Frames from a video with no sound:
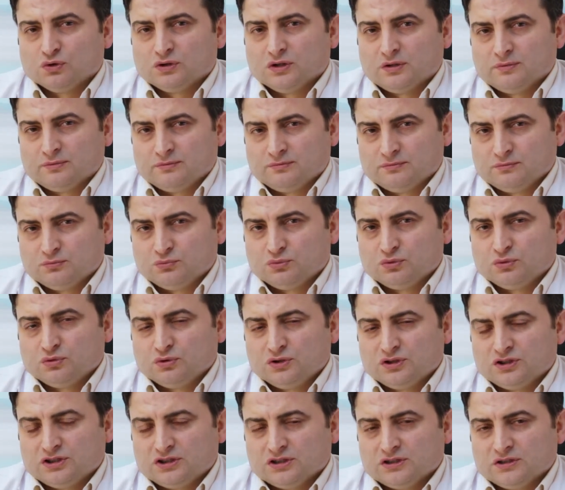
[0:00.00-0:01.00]
O da evet. bu
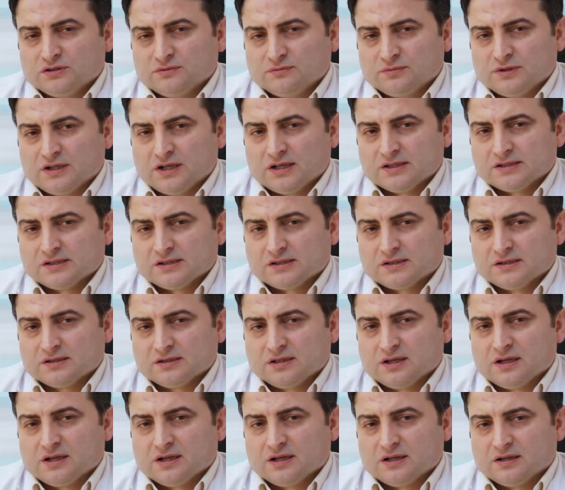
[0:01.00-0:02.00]
işi biraz
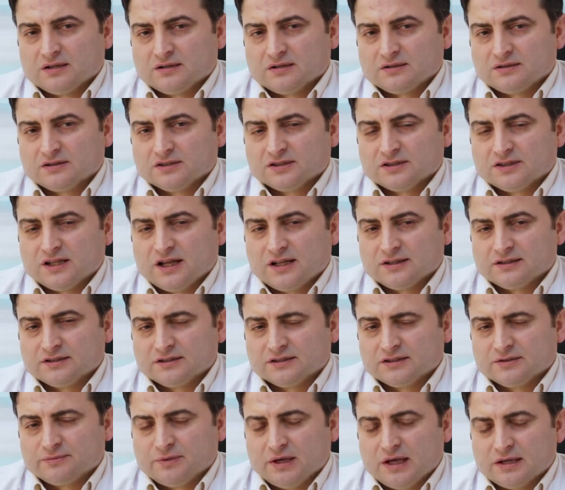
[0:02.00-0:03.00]
daha
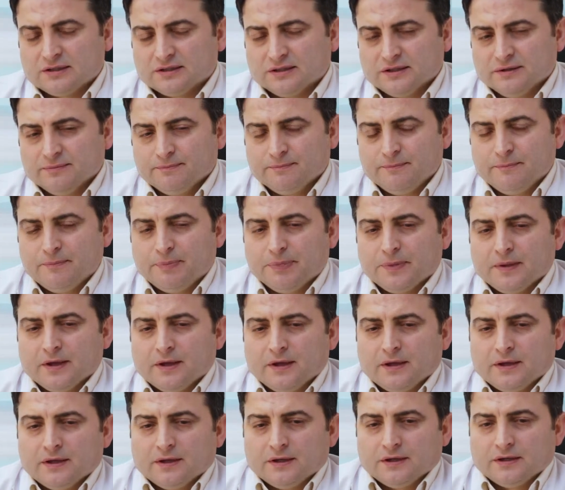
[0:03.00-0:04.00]
hızlandırdı belki.
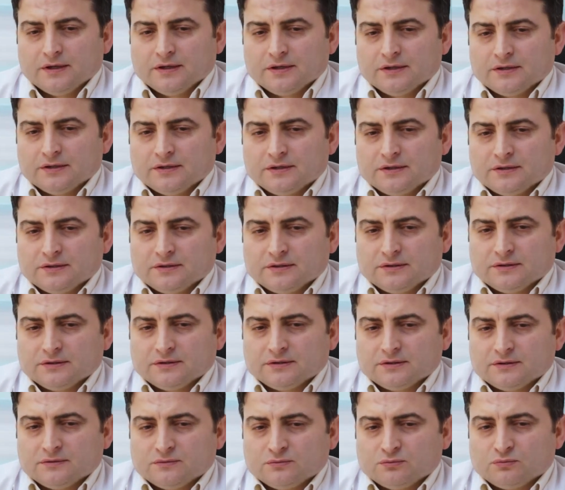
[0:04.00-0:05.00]
Ee,
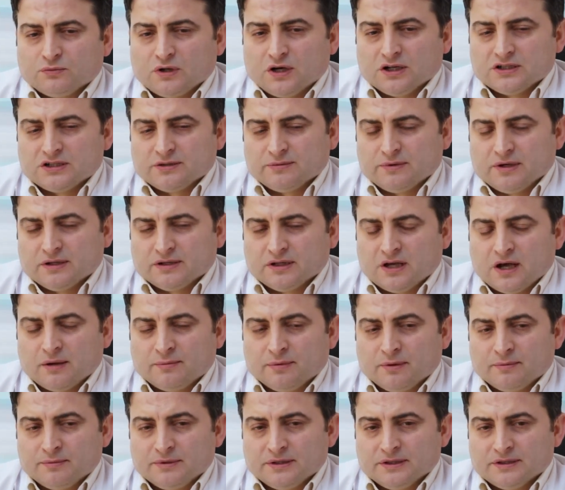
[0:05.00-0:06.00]
acaba ne
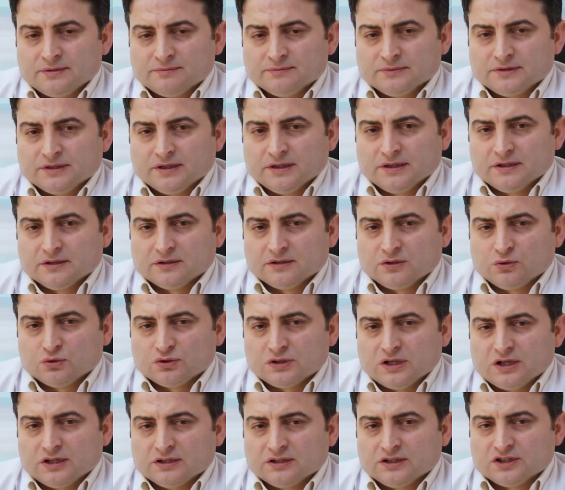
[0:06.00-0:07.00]
yapabilirim diye
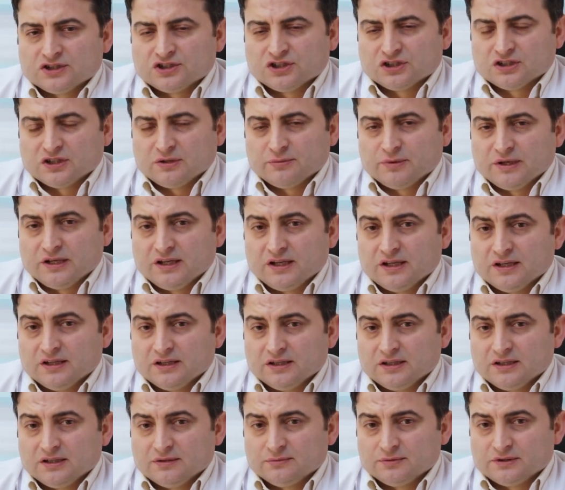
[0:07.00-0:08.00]
özellikle çınlama ile
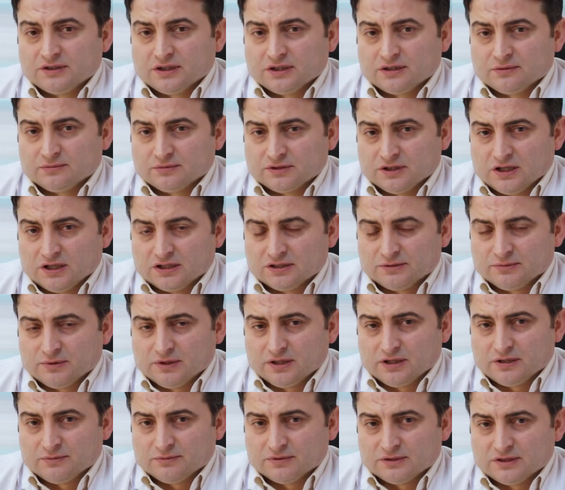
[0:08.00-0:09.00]
ilgili bir takım
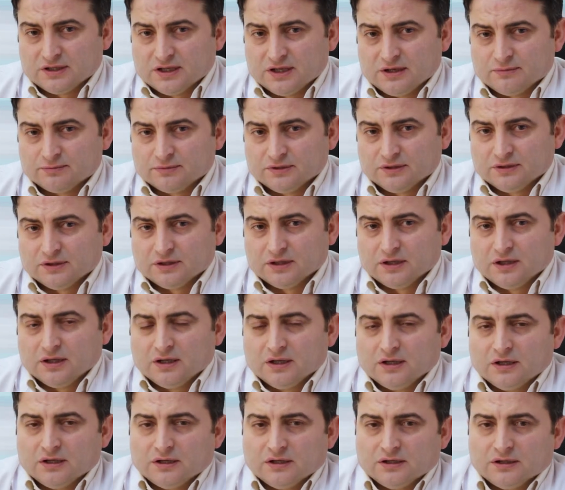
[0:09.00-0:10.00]
çalışmalarımız da yaptık. Hı
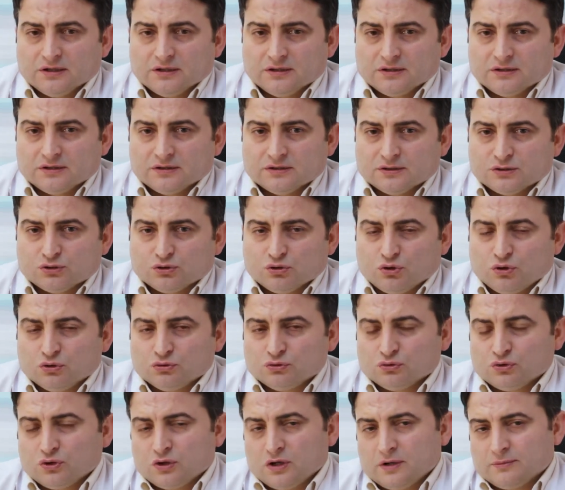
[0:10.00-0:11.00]
hı. Ee,
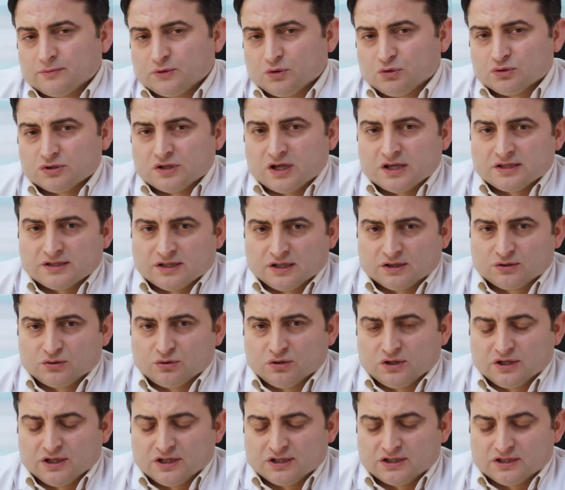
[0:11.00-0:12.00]
son dönemde özel
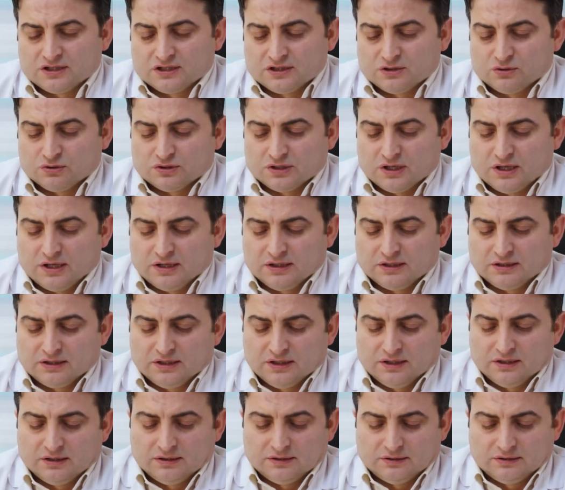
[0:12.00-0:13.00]
sektöre geçince
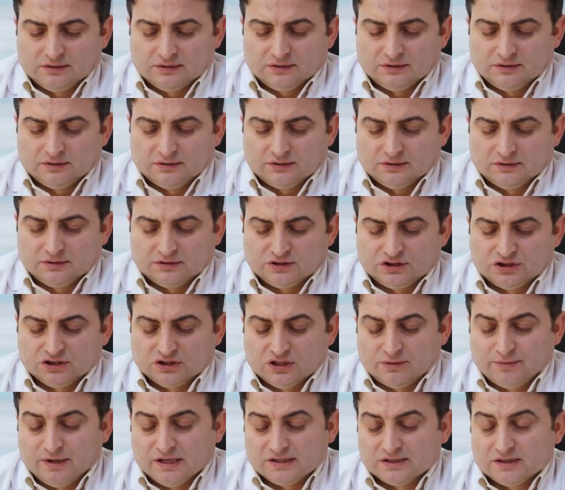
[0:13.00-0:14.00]
özellikle e,
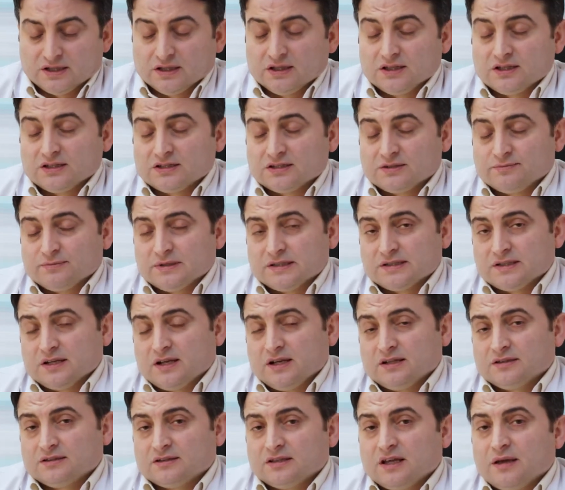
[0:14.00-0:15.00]
çınlama hastalar için
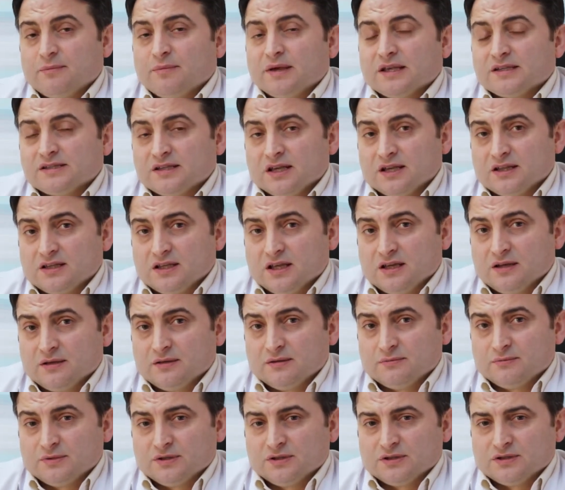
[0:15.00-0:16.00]
mesela TMS diye
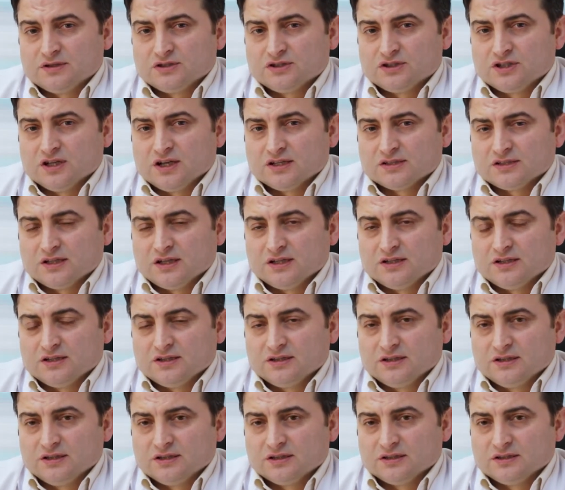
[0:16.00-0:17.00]
bir cihaz
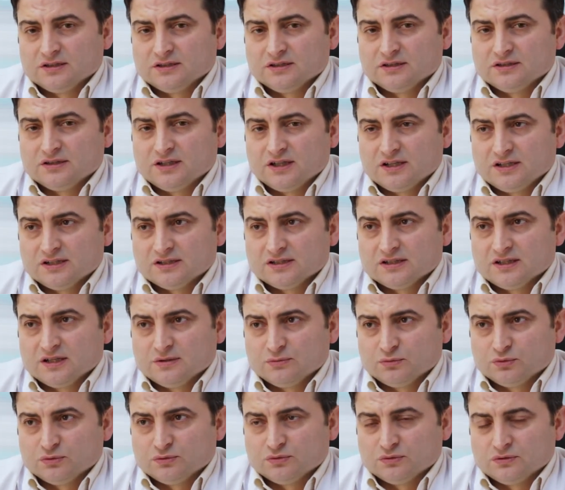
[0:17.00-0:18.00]
edindik. E,
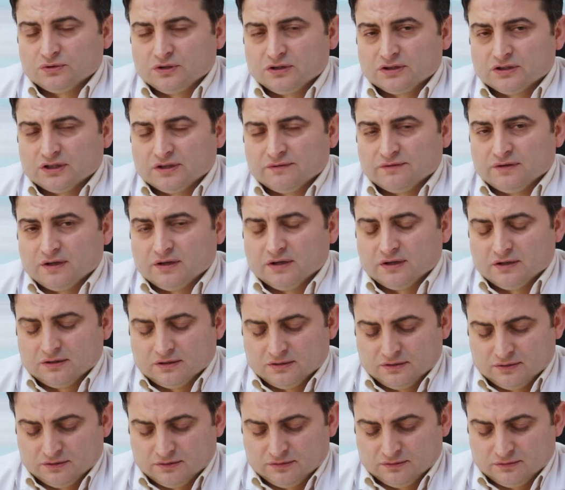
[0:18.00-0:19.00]
Denizli'de bunu ilk defa e,
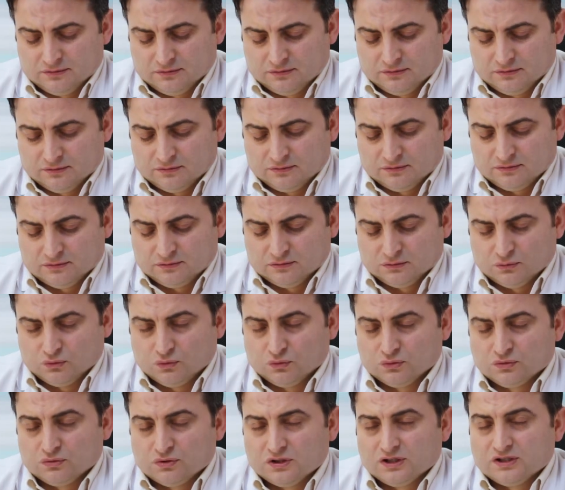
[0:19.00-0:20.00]

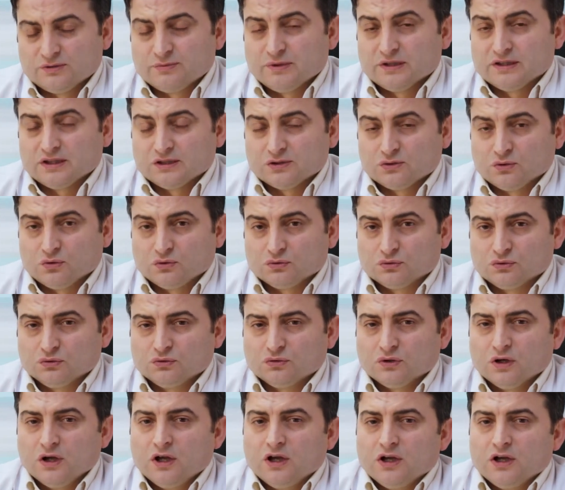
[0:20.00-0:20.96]
hizmete soktuk.